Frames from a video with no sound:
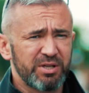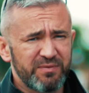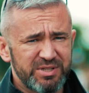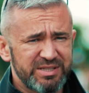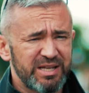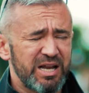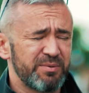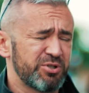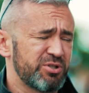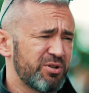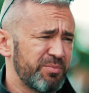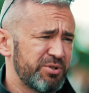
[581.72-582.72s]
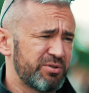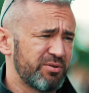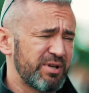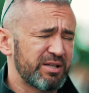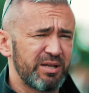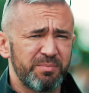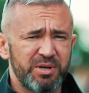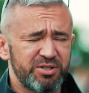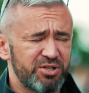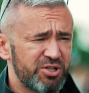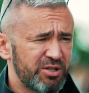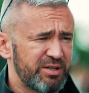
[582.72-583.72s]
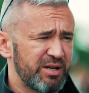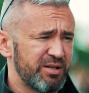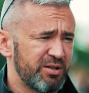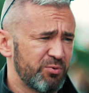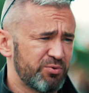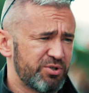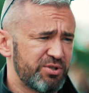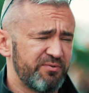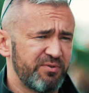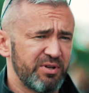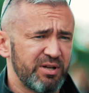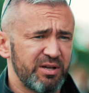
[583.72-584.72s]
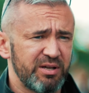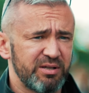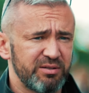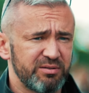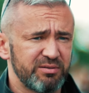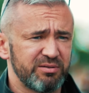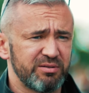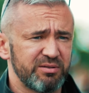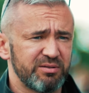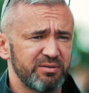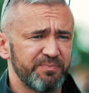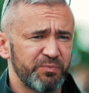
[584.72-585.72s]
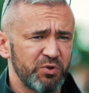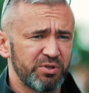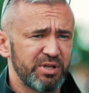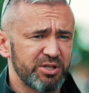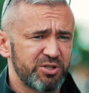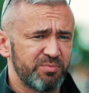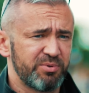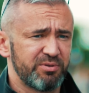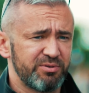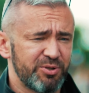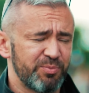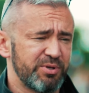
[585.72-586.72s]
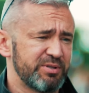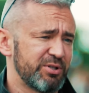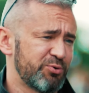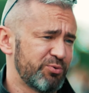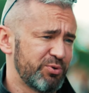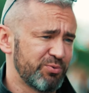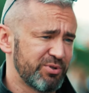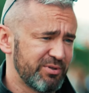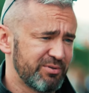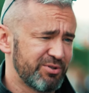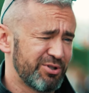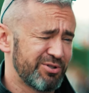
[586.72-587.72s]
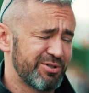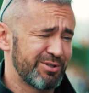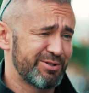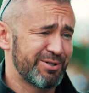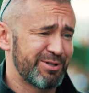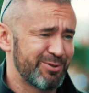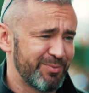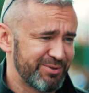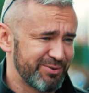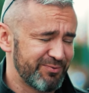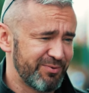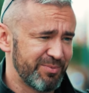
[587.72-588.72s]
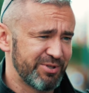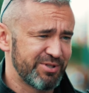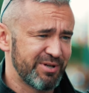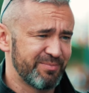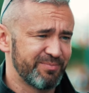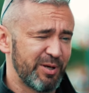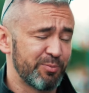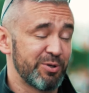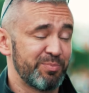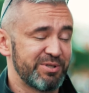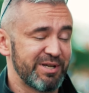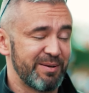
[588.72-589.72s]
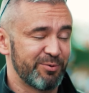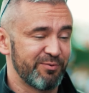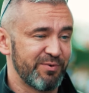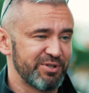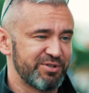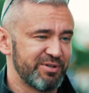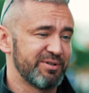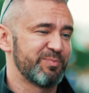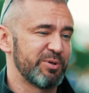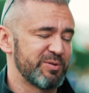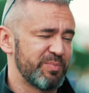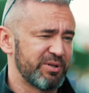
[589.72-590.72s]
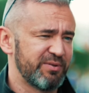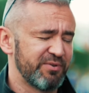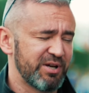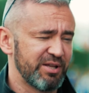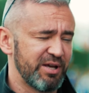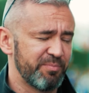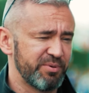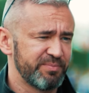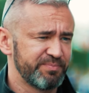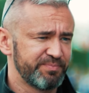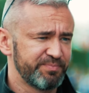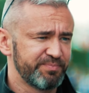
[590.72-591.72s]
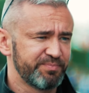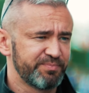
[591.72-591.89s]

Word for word: No tak więc starałem się zrobić to jak najbardziej rzetelnie, uczciwie, yy, no i tak, żeby nikt mnie nie zarzucił, że, że, że, że sobie coś wymyślam, albo że pisałem to właśnie z perspektywy kanapy.